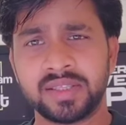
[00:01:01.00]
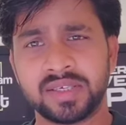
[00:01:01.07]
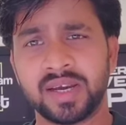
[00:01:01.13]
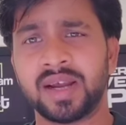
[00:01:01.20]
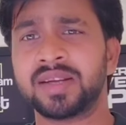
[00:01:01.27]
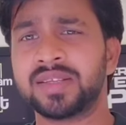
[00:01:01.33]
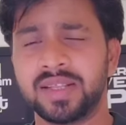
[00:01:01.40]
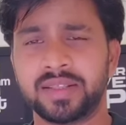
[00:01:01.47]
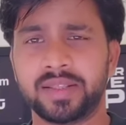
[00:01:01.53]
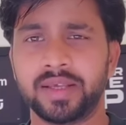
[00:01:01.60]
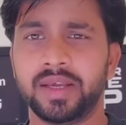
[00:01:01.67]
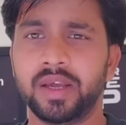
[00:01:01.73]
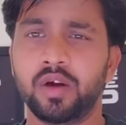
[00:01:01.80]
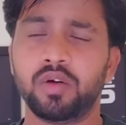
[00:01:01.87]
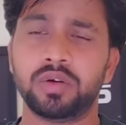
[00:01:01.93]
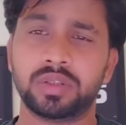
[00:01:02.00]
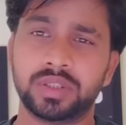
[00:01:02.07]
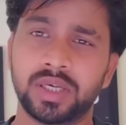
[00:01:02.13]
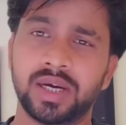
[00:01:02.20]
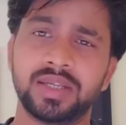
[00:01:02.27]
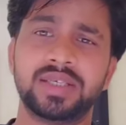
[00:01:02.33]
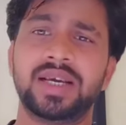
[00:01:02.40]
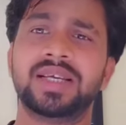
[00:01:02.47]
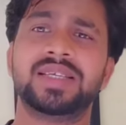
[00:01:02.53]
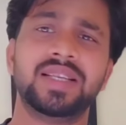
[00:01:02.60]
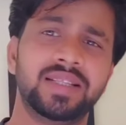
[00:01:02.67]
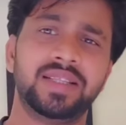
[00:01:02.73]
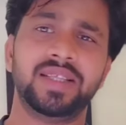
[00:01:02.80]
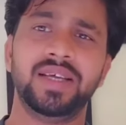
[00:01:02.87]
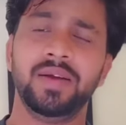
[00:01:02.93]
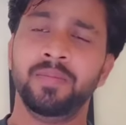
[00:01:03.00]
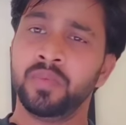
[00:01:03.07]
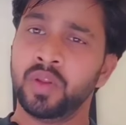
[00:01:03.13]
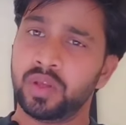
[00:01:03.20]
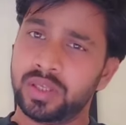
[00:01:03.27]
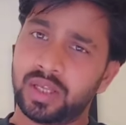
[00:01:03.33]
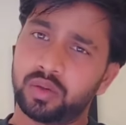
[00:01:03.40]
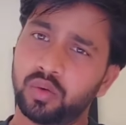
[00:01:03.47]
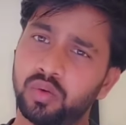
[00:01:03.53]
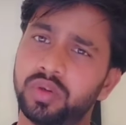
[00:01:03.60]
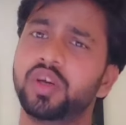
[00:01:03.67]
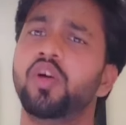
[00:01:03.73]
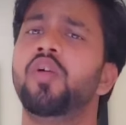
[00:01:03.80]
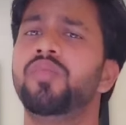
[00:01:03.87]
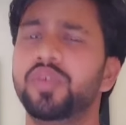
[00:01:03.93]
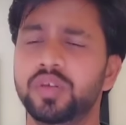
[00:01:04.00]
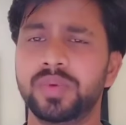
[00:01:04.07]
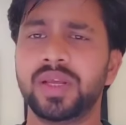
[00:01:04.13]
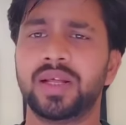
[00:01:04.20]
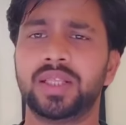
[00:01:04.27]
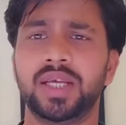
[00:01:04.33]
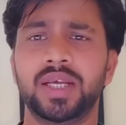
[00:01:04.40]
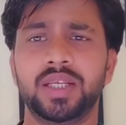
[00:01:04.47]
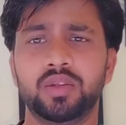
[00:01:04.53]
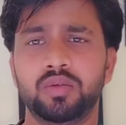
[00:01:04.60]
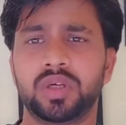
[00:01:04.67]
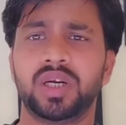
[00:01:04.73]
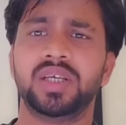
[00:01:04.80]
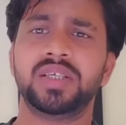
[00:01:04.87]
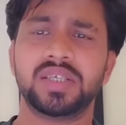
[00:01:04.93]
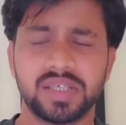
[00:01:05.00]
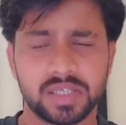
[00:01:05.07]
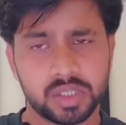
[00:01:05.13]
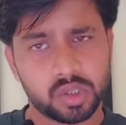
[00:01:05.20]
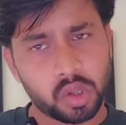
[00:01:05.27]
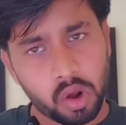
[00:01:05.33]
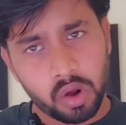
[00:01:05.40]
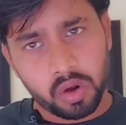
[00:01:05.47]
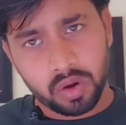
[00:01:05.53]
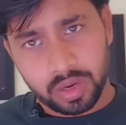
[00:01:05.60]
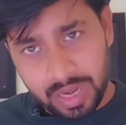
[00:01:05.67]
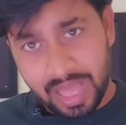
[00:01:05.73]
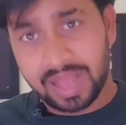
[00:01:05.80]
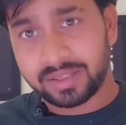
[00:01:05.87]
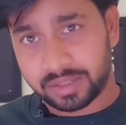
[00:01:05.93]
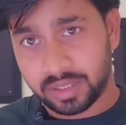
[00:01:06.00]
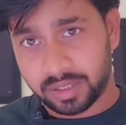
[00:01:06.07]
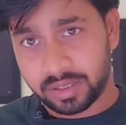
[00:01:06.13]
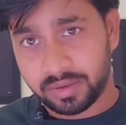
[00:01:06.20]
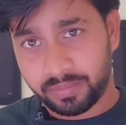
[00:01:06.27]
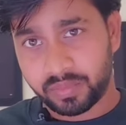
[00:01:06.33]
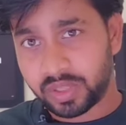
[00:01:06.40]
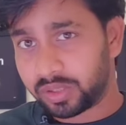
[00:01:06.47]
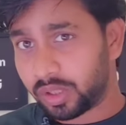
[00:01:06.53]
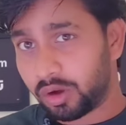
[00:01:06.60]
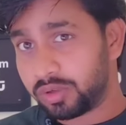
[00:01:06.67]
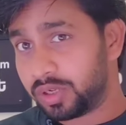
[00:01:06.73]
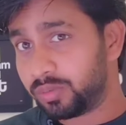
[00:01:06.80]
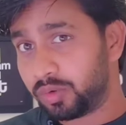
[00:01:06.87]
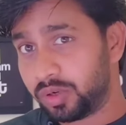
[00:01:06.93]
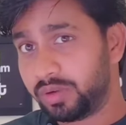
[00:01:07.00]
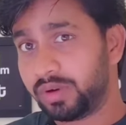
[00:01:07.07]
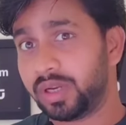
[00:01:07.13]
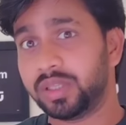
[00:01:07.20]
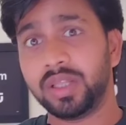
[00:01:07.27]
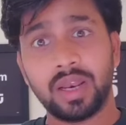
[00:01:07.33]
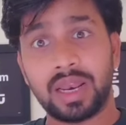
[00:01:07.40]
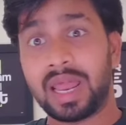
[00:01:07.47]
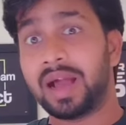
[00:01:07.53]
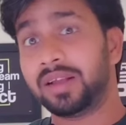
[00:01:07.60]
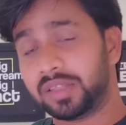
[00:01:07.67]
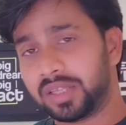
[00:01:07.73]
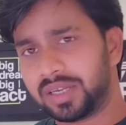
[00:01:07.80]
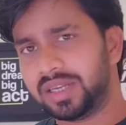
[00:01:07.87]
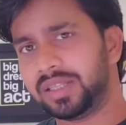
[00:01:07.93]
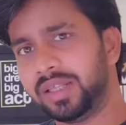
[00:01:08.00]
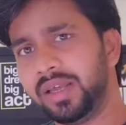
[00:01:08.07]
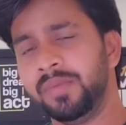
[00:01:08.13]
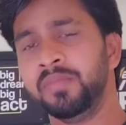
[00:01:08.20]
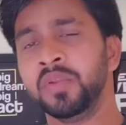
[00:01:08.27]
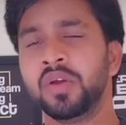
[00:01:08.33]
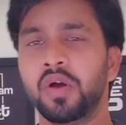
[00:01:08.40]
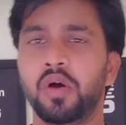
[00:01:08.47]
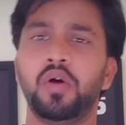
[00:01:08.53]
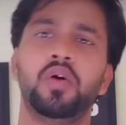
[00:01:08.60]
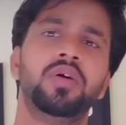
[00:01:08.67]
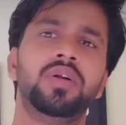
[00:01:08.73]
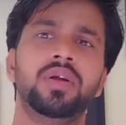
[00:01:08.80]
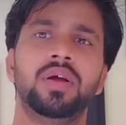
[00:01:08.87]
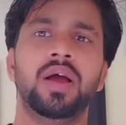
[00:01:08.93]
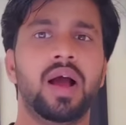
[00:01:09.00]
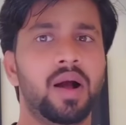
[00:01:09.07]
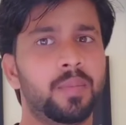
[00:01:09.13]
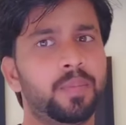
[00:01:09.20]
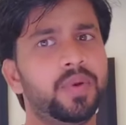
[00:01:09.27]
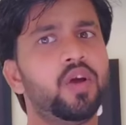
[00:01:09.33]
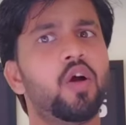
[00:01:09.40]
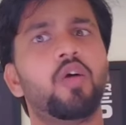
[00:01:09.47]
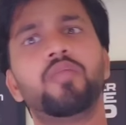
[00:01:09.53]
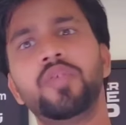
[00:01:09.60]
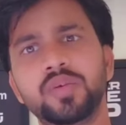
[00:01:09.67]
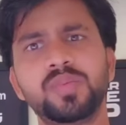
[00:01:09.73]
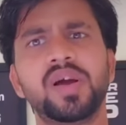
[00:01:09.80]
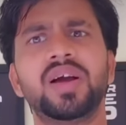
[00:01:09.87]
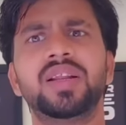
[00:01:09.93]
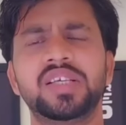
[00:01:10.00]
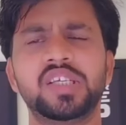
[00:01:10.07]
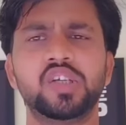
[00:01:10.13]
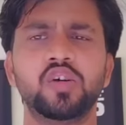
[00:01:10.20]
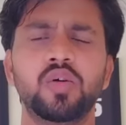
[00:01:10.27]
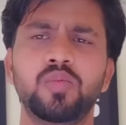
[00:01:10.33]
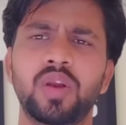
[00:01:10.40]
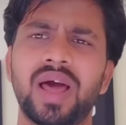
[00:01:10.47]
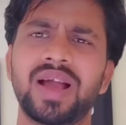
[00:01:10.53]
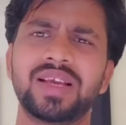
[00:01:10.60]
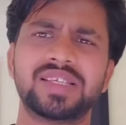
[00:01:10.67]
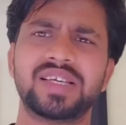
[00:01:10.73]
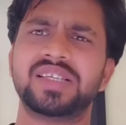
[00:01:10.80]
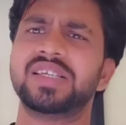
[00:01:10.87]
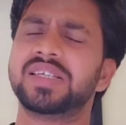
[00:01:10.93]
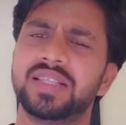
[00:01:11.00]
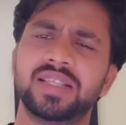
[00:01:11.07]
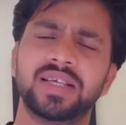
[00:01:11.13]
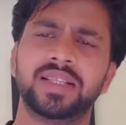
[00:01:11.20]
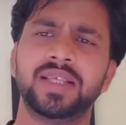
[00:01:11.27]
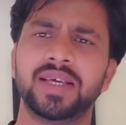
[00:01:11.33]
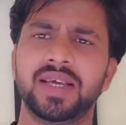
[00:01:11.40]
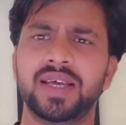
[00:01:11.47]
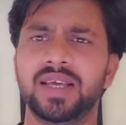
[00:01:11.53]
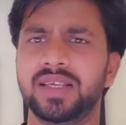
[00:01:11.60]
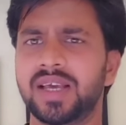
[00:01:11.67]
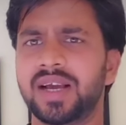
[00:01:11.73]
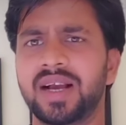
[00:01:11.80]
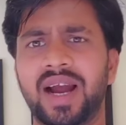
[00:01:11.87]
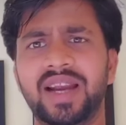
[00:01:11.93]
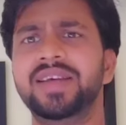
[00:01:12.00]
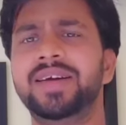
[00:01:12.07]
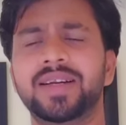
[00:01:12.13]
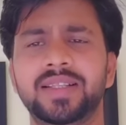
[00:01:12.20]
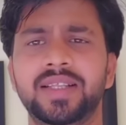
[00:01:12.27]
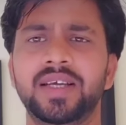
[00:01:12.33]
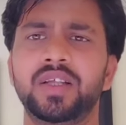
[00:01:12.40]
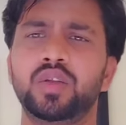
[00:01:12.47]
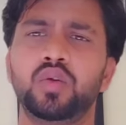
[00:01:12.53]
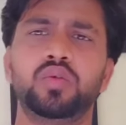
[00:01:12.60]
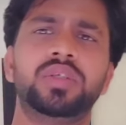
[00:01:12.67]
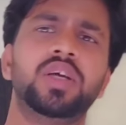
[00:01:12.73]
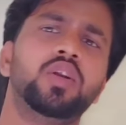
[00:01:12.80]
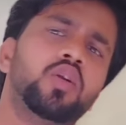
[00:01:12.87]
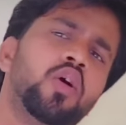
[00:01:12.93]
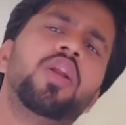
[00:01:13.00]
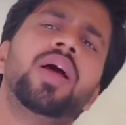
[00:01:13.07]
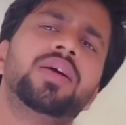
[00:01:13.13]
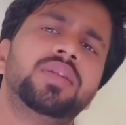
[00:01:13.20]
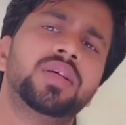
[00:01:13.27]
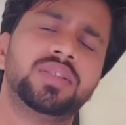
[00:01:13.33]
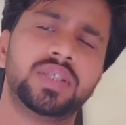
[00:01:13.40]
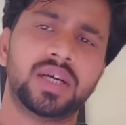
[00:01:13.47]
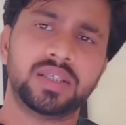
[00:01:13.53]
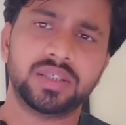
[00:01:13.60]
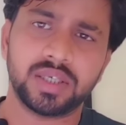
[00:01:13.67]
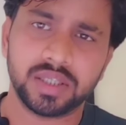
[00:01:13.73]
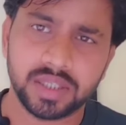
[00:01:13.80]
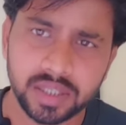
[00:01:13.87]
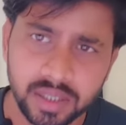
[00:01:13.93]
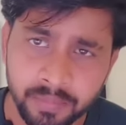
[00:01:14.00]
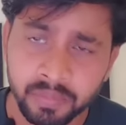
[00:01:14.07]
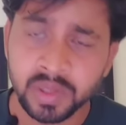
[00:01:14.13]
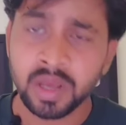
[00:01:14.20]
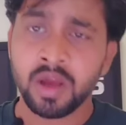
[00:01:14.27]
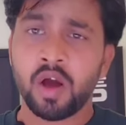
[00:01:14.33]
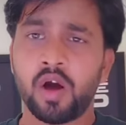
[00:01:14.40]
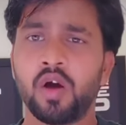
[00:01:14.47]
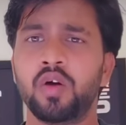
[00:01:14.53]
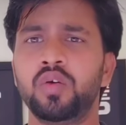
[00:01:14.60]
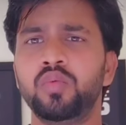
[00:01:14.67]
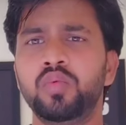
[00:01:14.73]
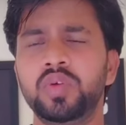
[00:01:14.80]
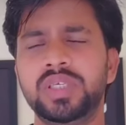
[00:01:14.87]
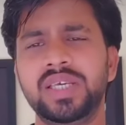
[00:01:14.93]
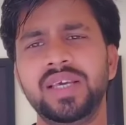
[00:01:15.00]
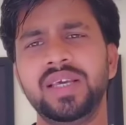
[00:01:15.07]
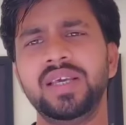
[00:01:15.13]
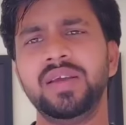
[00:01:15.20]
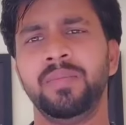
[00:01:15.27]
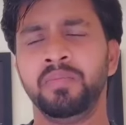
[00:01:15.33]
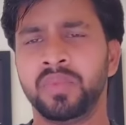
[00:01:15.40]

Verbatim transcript: हैं चार्ज लेते हैं और चार्ज कैसे लेते हैं या तो उनके ऑफिस में जाते हैं तो थर्टी सिक्स लाख तक थाउजेंड बोलने वाला था लाख तक लेते हैं और अपने ऑफिस में अगर किसी को बुला के सजेशन देते हैं या गाइड करते हैं तो उसके नौ लाख तक चार्ज करते हैं और ये